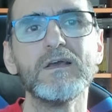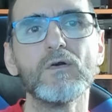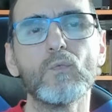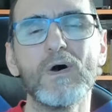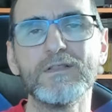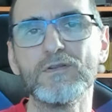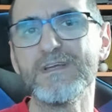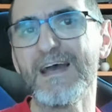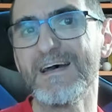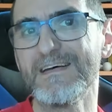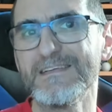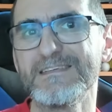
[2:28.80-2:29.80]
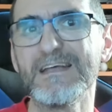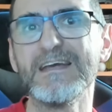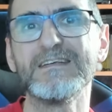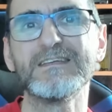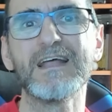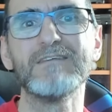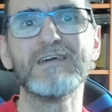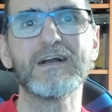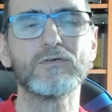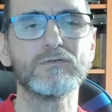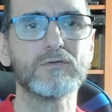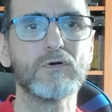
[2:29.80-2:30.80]
cuando ya estaba
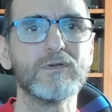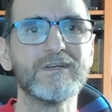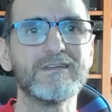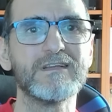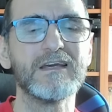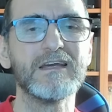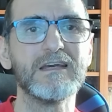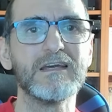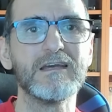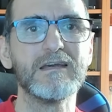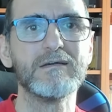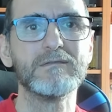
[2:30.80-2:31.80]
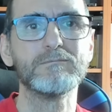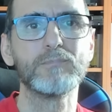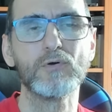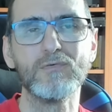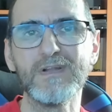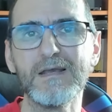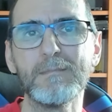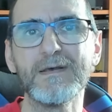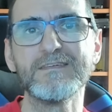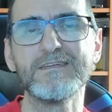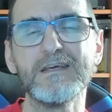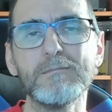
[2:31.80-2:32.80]
con todo este problema
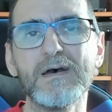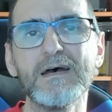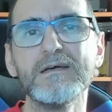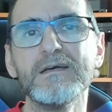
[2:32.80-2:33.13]
encima,